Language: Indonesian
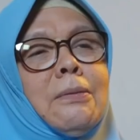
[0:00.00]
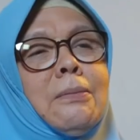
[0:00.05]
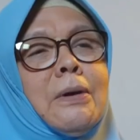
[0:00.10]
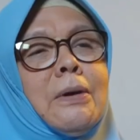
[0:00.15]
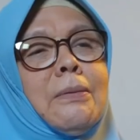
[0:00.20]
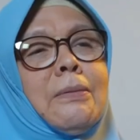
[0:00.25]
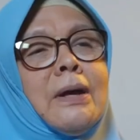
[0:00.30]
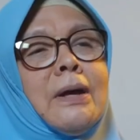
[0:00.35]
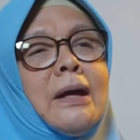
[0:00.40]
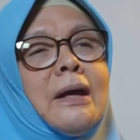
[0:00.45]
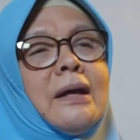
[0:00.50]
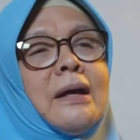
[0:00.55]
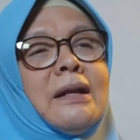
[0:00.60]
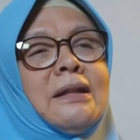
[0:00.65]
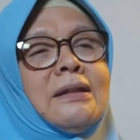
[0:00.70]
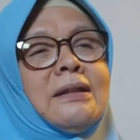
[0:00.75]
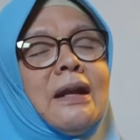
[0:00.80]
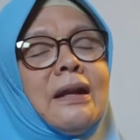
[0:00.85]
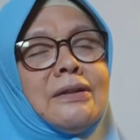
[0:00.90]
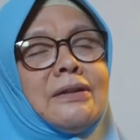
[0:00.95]
bahwa
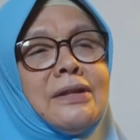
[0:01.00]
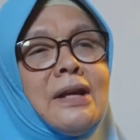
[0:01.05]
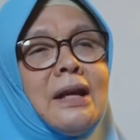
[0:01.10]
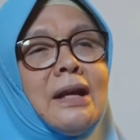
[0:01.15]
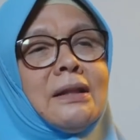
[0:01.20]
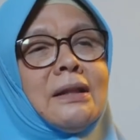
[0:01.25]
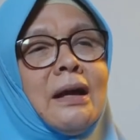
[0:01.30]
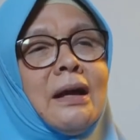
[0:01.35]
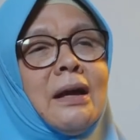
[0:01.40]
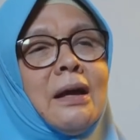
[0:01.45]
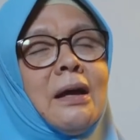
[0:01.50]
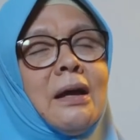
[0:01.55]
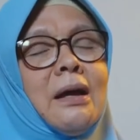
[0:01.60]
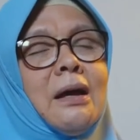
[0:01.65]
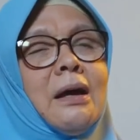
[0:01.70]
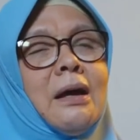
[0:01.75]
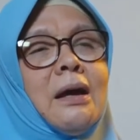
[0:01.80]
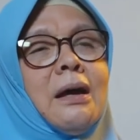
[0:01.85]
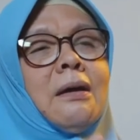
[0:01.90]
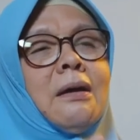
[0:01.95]
ternyata
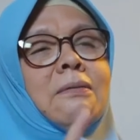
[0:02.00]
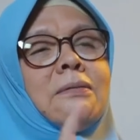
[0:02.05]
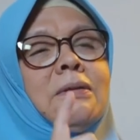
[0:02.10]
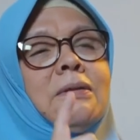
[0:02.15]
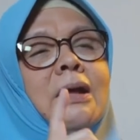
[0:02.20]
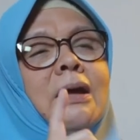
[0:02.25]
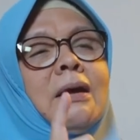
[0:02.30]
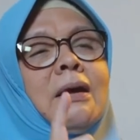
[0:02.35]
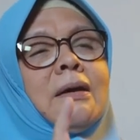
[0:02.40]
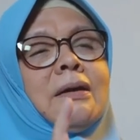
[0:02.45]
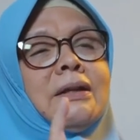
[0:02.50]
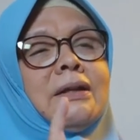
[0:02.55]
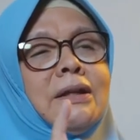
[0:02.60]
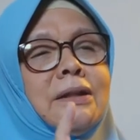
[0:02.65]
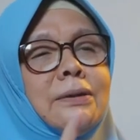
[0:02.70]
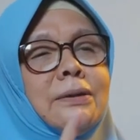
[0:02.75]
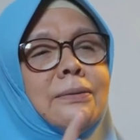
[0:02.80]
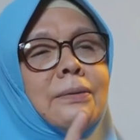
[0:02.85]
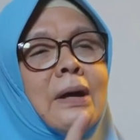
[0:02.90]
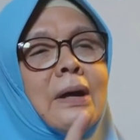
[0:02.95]
Allah
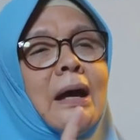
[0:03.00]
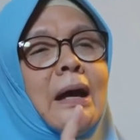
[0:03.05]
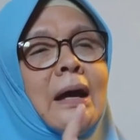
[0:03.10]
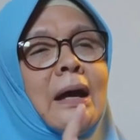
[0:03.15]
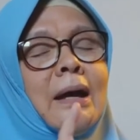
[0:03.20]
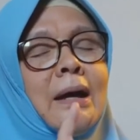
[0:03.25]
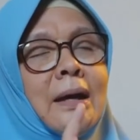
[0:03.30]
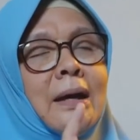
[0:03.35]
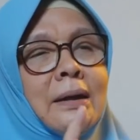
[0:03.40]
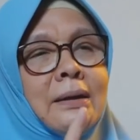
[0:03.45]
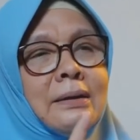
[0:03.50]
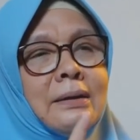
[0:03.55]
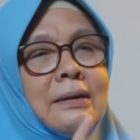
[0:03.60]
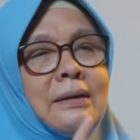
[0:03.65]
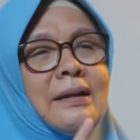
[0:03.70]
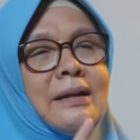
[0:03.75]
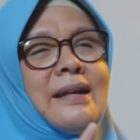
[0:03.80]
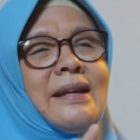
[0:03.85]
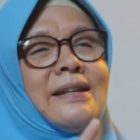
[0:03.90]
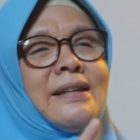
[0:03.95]
itu ahad
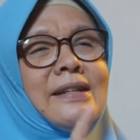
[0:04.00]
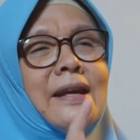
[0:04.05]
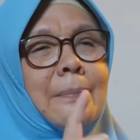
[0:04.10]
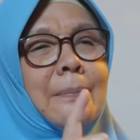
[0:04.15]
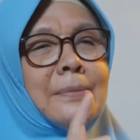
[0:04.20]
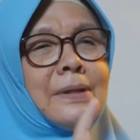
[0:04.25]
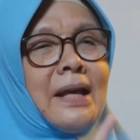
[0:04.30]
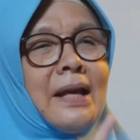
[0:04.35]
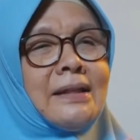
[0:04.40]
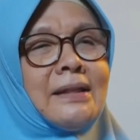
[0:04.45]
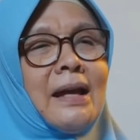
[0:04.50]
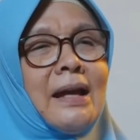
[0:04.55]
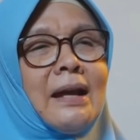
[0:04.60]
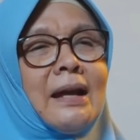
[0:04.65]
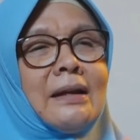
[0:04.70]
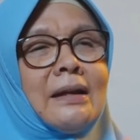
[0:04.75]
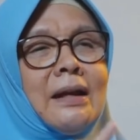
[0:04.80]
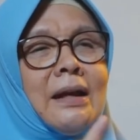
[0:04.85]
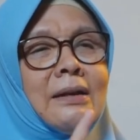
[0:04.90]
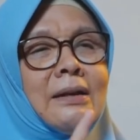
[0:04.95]
yang
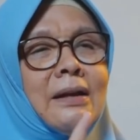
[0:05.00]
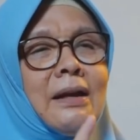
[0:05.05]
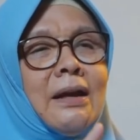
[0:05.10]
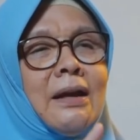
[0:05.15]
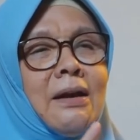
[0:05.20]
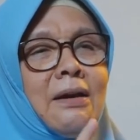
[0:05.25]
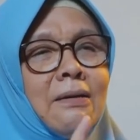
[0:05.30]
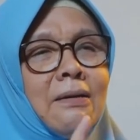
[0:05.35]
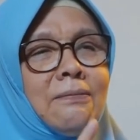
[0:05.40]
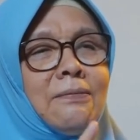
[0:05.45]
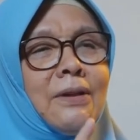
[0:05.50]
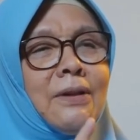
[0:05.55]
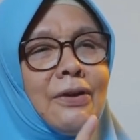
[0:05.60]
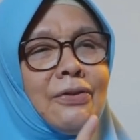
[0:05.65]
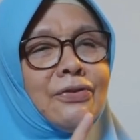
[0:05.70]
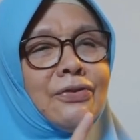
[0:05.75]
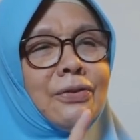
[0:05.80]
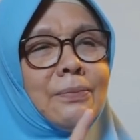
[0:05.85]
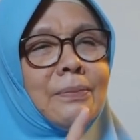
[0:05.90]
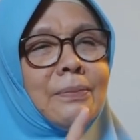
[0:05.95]
menyatakan adalah Allah
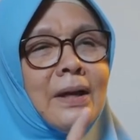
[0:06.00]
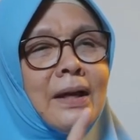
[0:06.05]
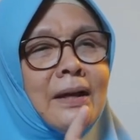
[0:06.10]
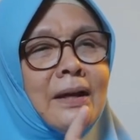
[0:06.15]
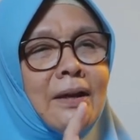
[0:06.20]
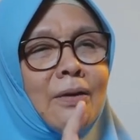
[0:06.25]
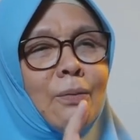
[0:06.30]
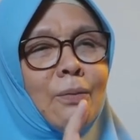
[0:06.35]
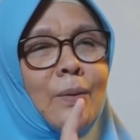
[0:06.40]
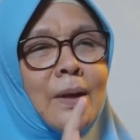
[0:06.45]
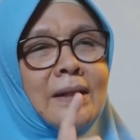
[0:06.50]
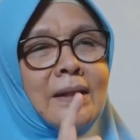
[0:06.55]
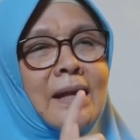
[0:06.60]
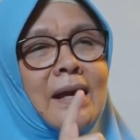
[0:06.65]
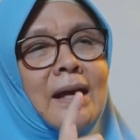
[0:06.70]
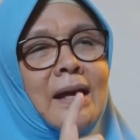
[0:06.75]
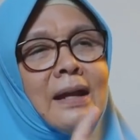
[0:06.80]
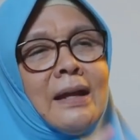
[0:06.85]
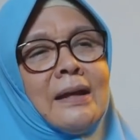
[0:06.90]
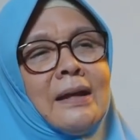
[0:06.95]
subhanahu wa
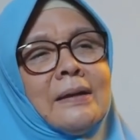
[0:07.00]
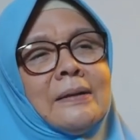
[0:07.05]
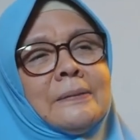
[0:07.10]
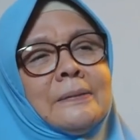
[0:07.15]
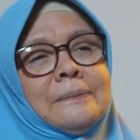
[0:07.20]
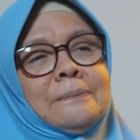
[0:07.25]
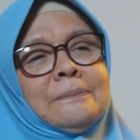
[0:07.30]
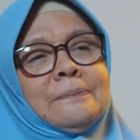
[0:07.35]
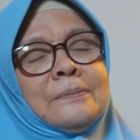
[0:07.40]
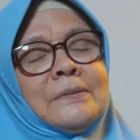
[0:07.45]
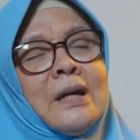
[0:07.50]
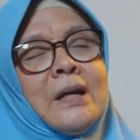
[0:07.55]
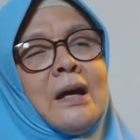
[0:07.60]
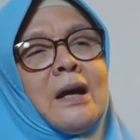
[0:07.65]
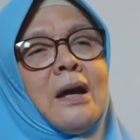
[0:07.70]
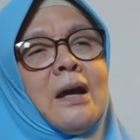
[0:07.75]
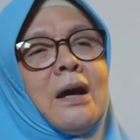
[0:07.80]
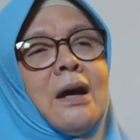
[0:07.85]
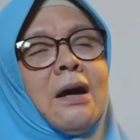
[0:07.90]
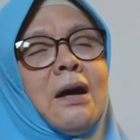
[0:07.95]
ta'ala
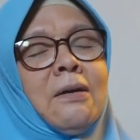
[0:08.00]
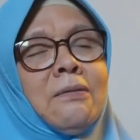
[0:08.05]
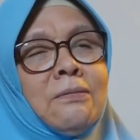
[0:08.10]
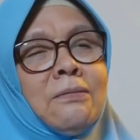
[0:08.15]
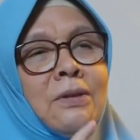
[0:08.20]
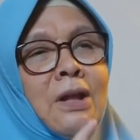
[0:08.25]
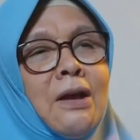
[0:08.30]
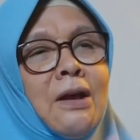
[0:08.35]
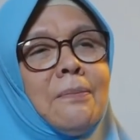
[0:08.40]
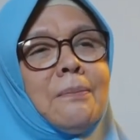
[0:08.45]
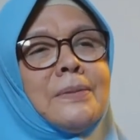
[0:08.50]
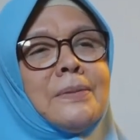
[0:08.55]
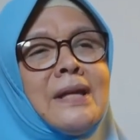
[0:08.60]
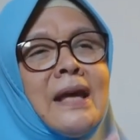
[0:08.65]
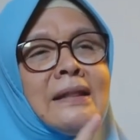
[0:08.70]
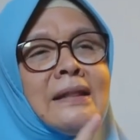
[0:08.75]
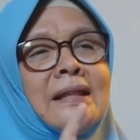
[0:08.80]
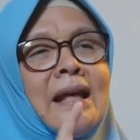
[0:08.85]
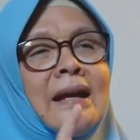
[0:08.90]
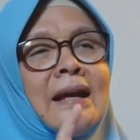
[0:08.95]
Allah
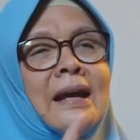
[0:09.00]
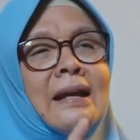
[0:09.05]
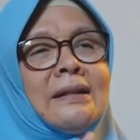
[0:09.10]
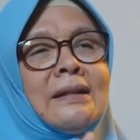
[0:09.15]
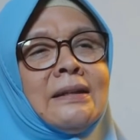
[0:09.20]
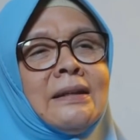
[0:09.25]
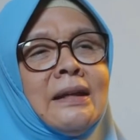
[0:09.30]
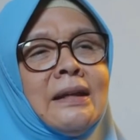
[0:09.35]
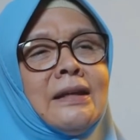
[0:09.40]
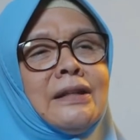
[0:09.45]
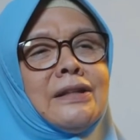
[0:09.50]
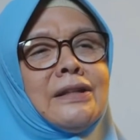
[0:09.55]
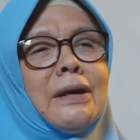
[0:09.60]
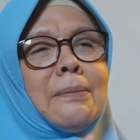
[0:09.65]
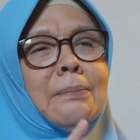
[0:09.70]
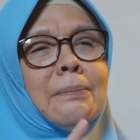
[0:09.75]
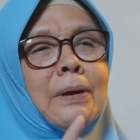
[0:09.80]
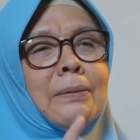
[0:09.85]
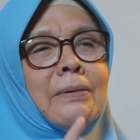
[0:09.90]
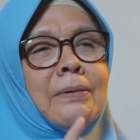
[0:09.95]
menyatakan
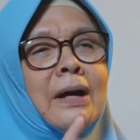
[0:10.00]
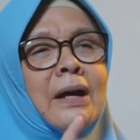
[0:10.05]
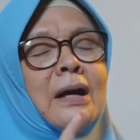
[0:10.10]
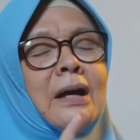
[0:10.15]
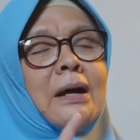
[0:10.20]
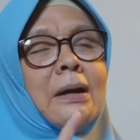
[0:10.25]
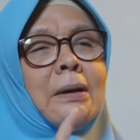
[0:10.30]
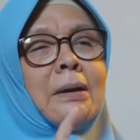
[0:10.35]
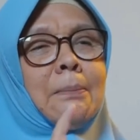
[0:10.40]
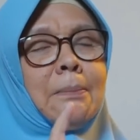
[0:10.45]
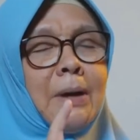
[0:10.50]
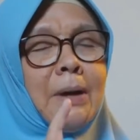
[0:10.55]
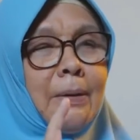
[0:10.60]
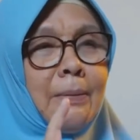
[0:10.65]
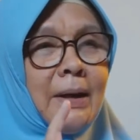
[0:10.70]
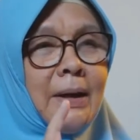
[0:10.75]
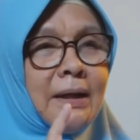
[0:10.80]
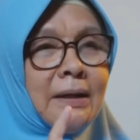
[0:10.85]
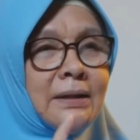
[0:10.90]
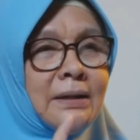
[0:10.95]
dirinya bahwa
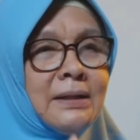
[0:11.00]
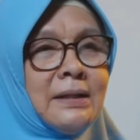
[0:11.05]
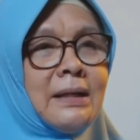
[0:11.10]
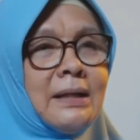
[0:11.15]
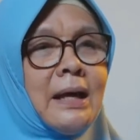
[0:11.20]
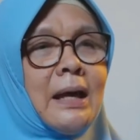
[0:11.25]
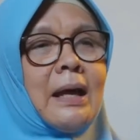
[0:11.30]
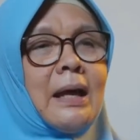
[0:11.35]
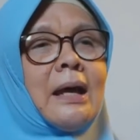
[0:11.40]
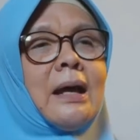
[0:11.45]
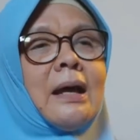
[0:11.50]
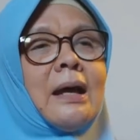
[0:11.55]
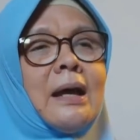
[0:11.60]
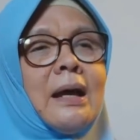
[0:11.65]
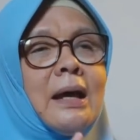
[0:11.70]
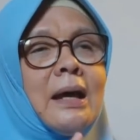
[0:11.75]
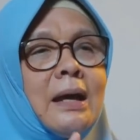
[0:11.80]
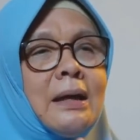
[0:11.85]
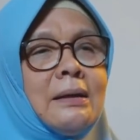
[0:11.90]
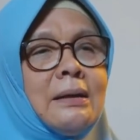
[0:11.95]
bahwa dia
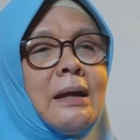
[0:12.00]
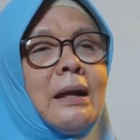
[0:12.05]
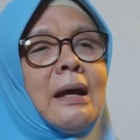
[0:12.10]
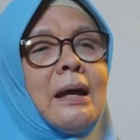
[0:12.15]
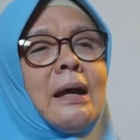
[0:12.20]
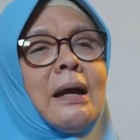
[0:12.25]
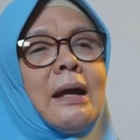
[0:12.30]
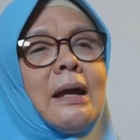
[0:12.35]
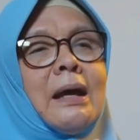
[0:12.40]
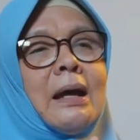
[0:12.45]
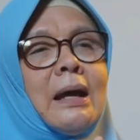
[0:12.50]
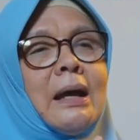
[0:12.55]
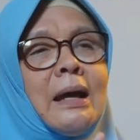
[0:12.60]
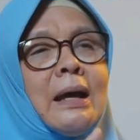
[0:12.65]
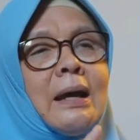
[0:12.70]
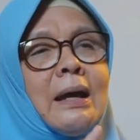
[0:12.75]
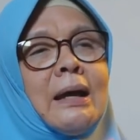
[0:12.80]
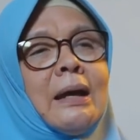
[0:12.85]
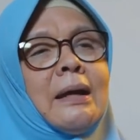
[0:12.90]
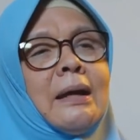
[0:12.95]
adalah
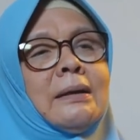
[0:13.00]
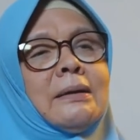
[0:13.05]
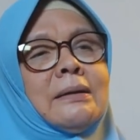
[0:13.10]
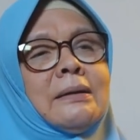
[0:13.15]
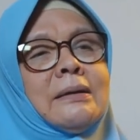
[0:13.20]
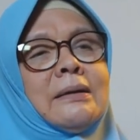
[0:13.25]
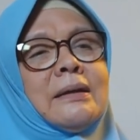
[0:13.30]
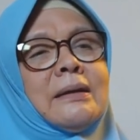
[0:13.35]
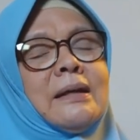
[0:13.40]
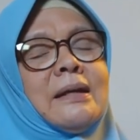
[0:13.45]
ahad